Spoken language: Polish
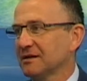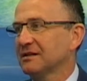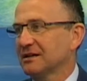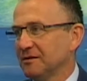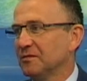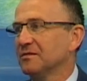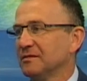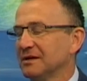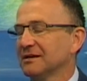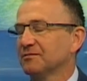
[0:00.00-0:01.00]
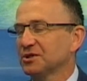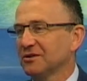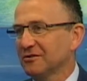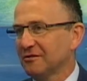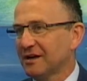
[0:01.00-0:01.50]
takim
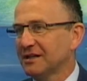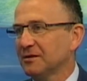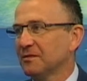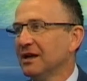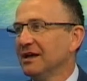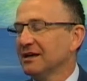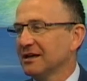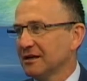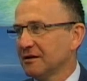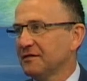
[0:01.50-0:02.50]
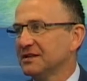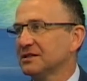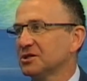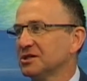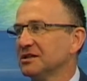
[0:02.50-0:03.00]
przygotowaniem
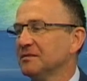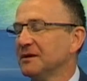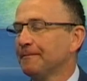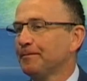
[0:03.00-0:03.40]
fizycznym